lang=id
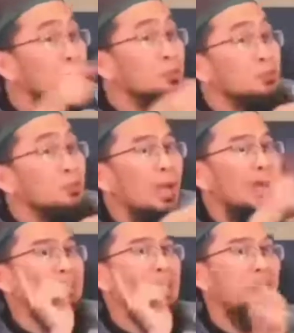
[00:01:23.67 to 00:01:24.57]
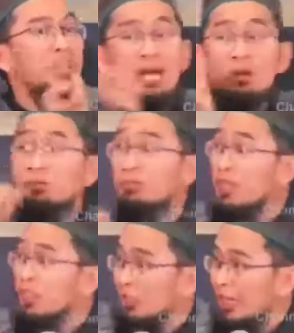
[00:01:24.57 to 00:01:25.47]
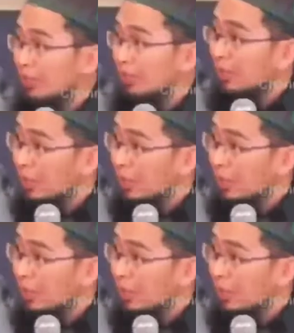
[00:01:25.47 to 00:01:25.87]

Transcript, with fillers: khusyuk. Alladzina hum fi salatihim